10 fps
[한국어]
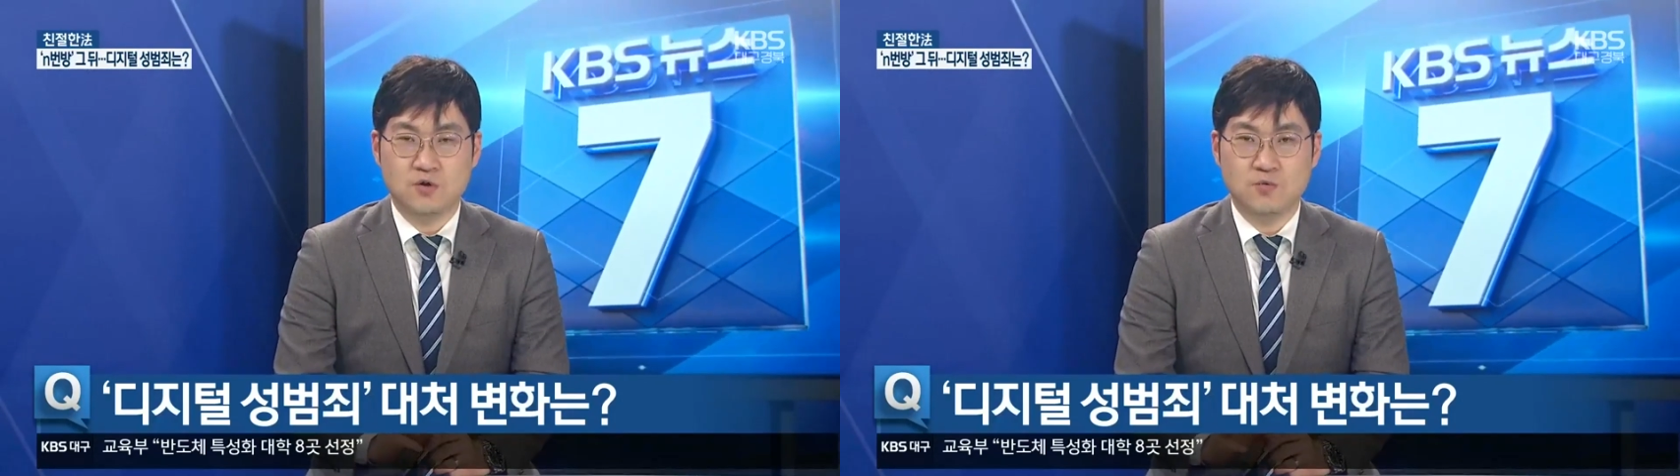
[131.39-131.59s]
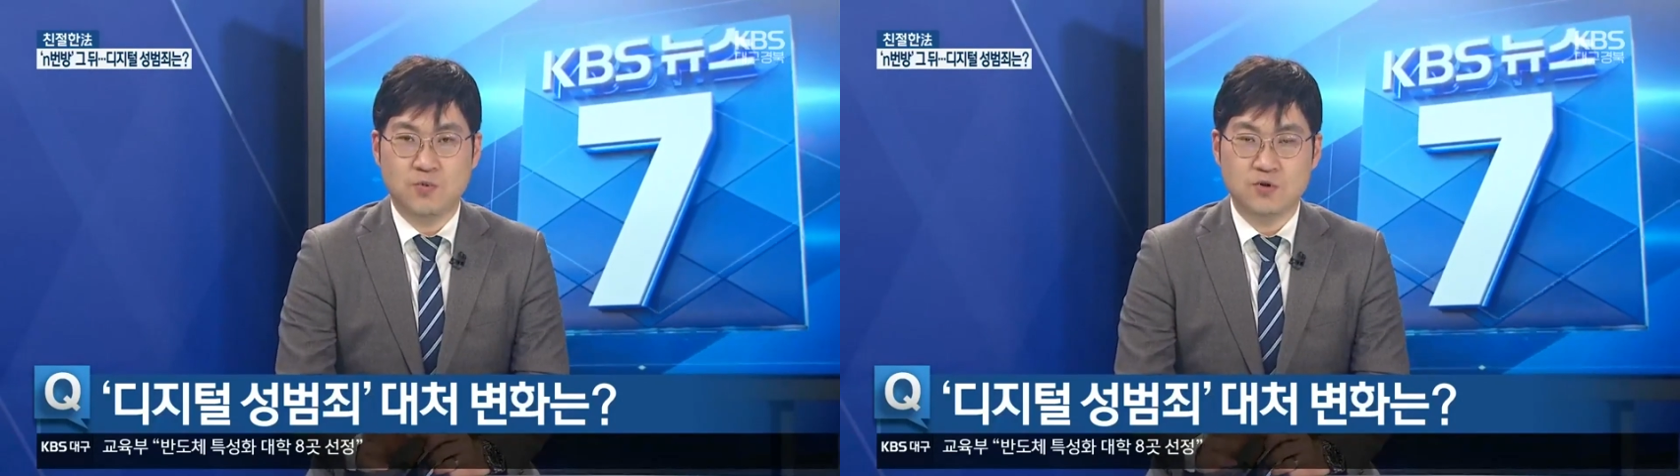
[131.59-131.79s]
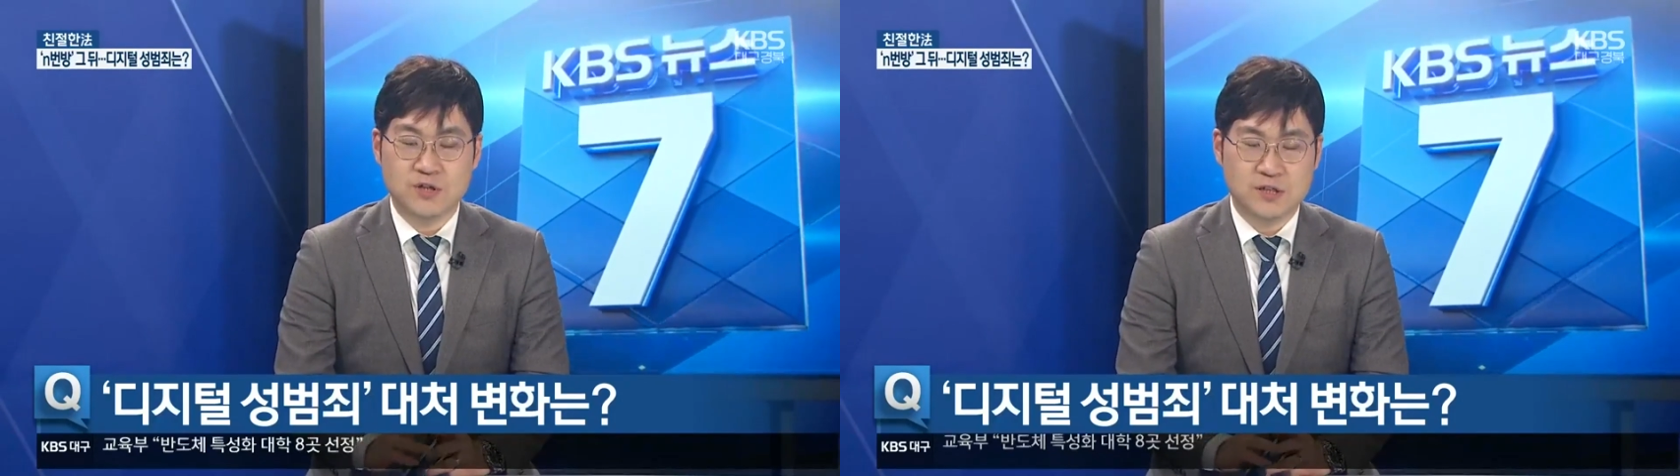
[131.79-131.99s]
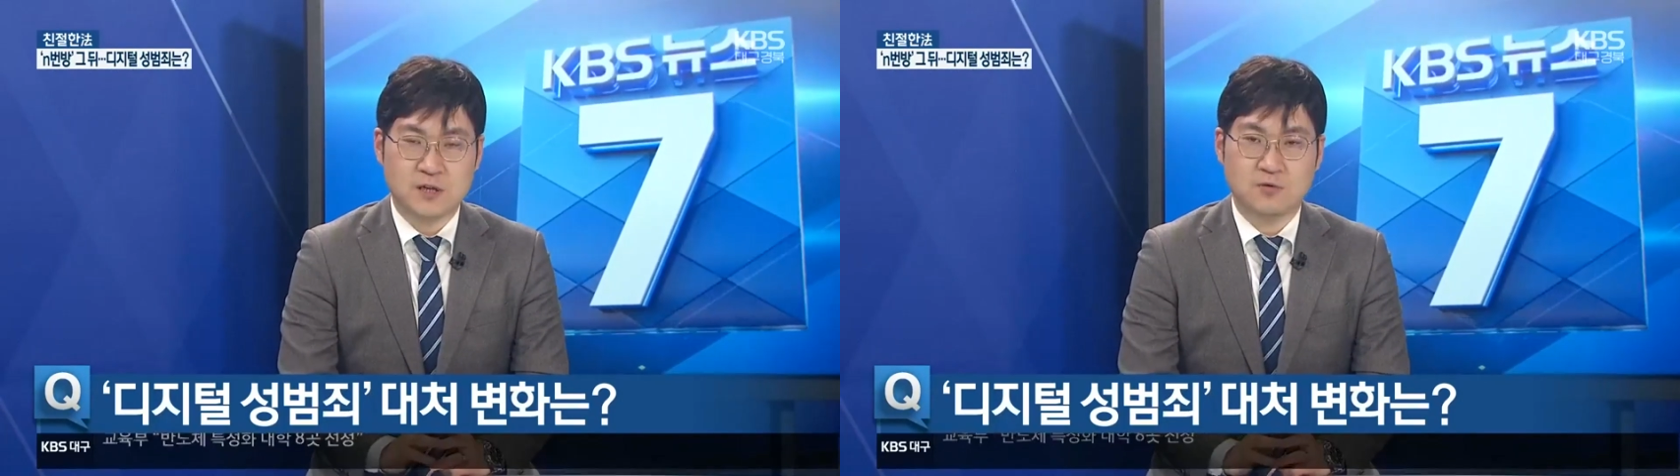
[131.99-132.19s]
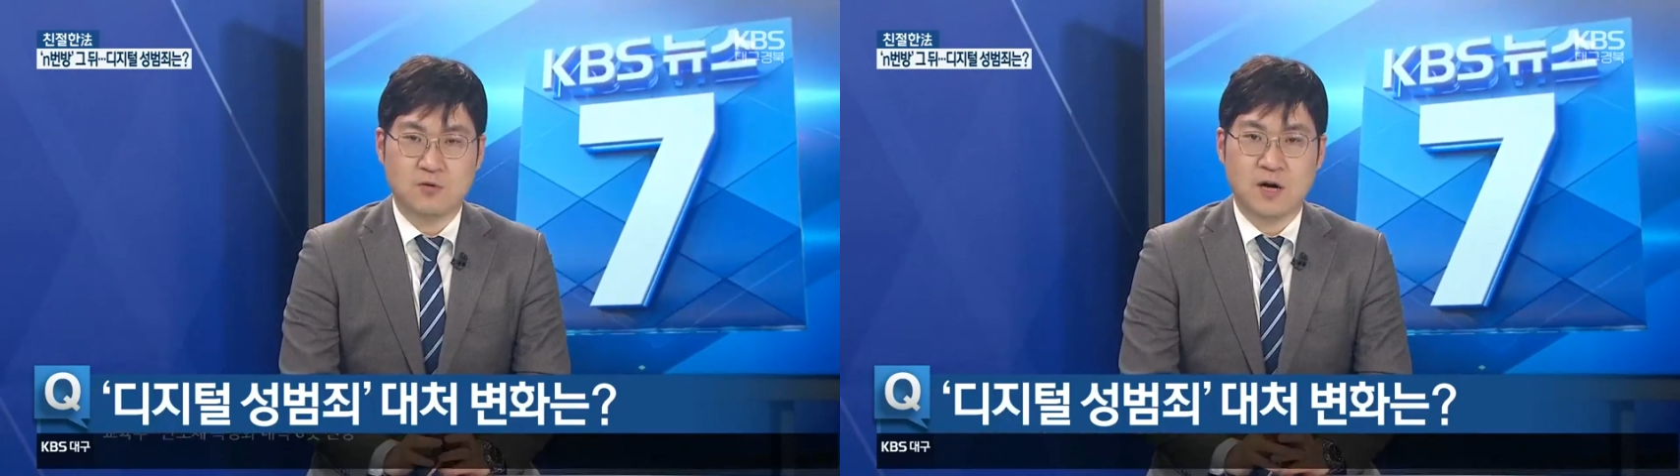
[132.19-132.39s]
유포되지
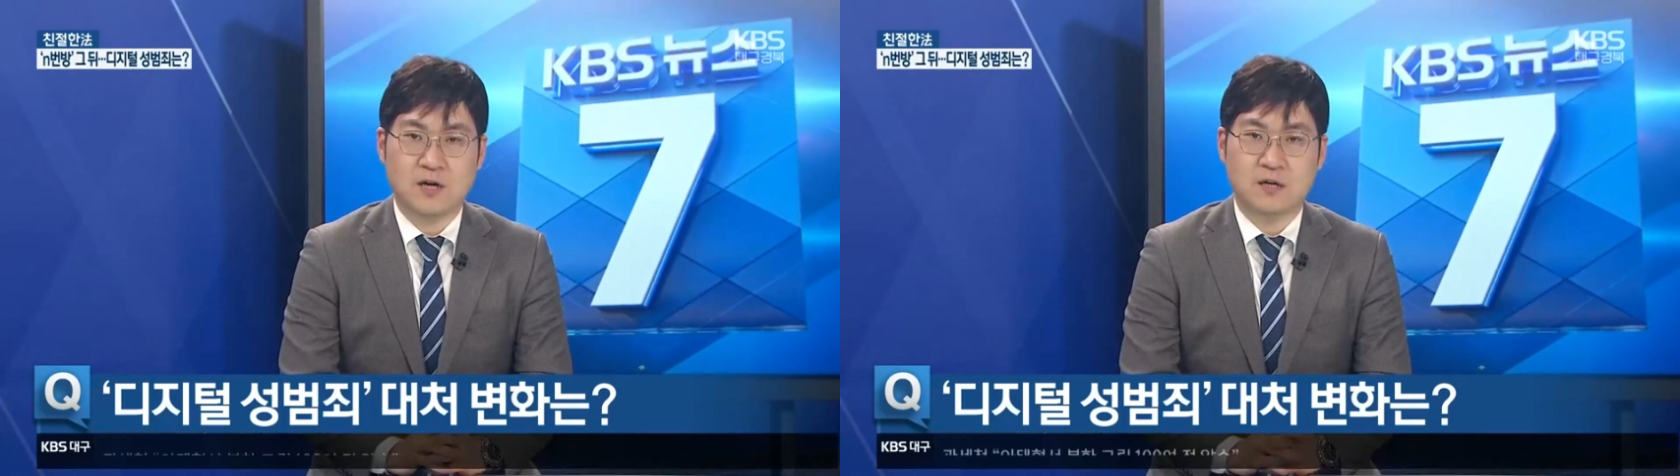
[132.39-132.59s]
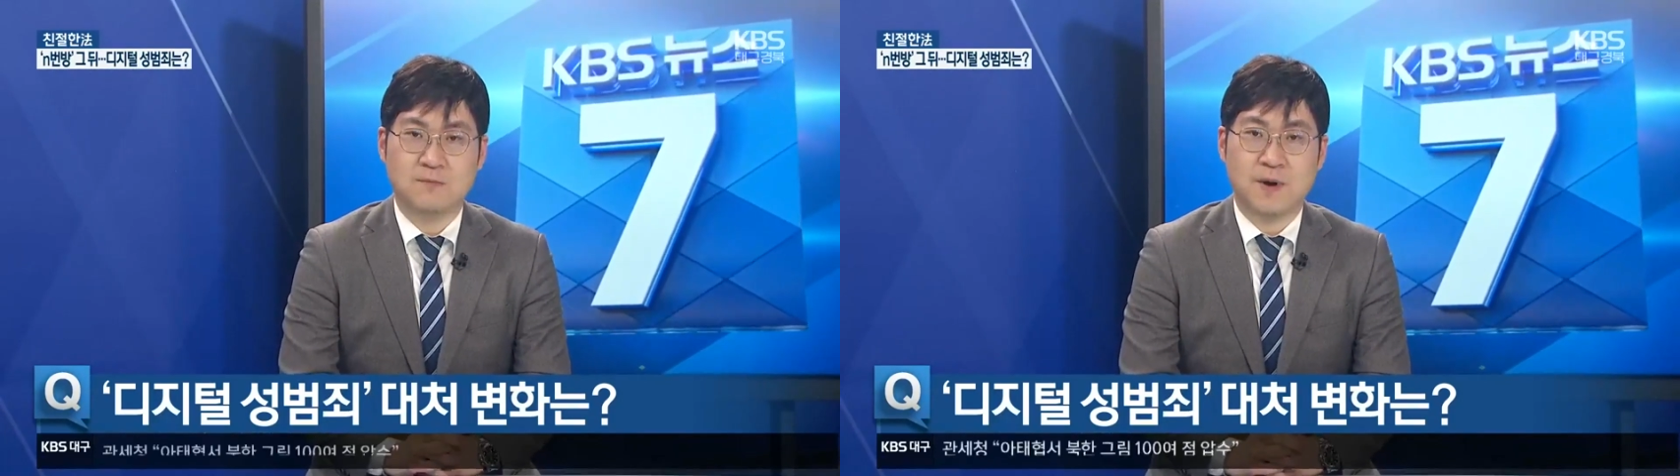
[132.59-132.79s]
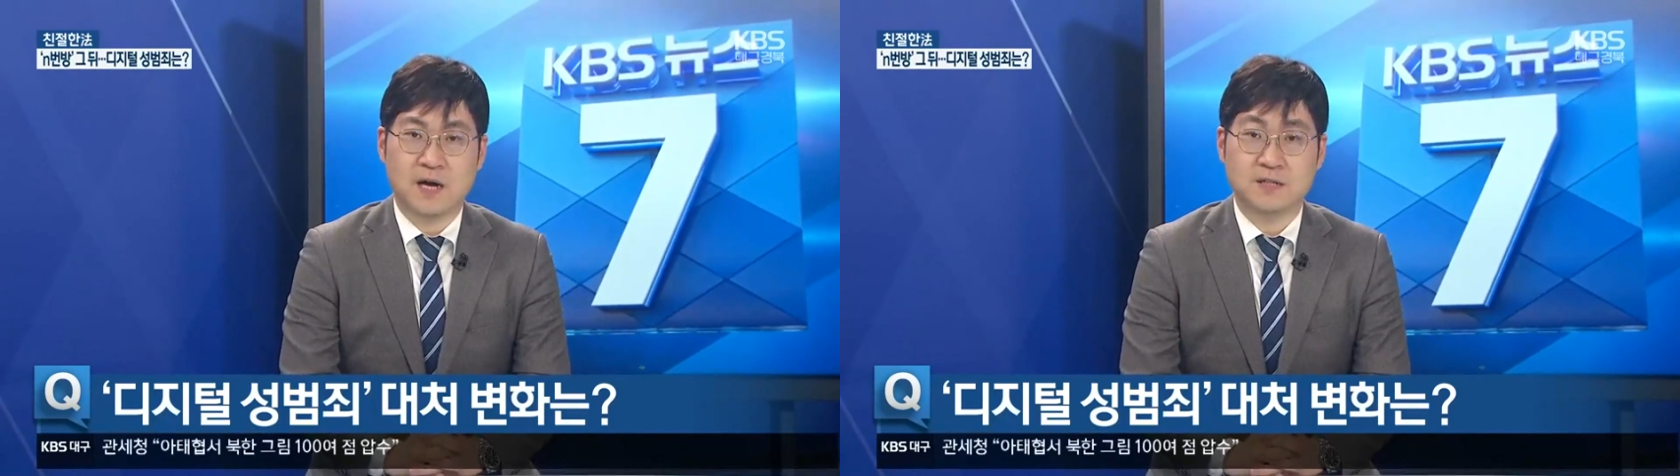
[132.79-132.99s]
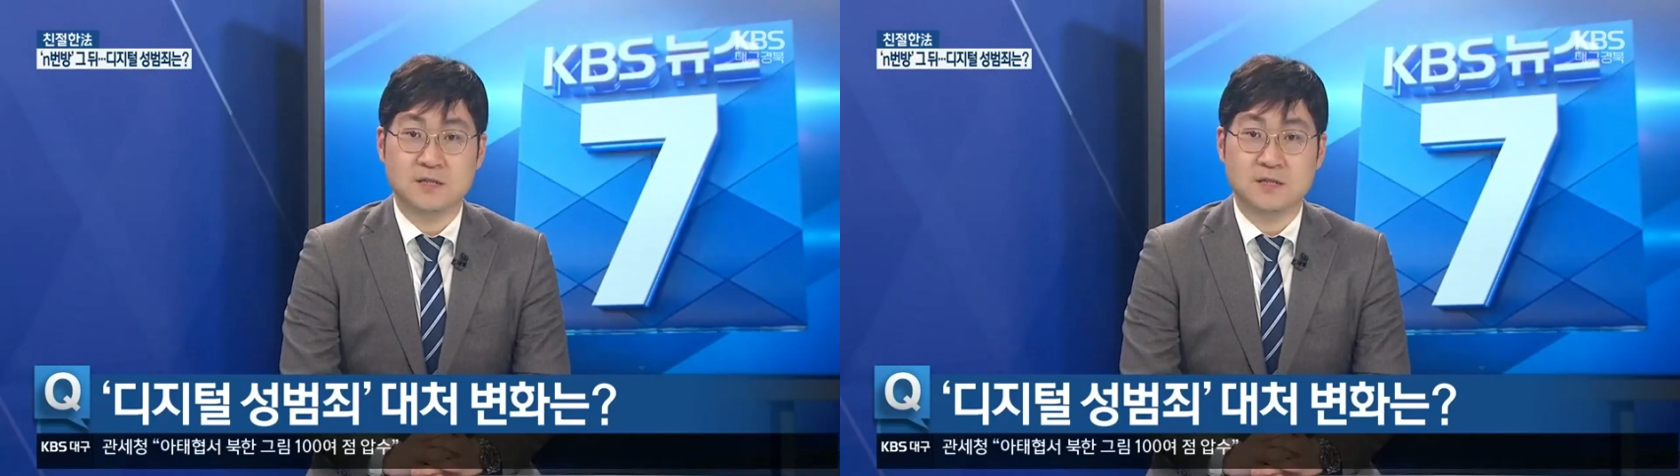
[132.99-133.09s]
않도록 하는 방지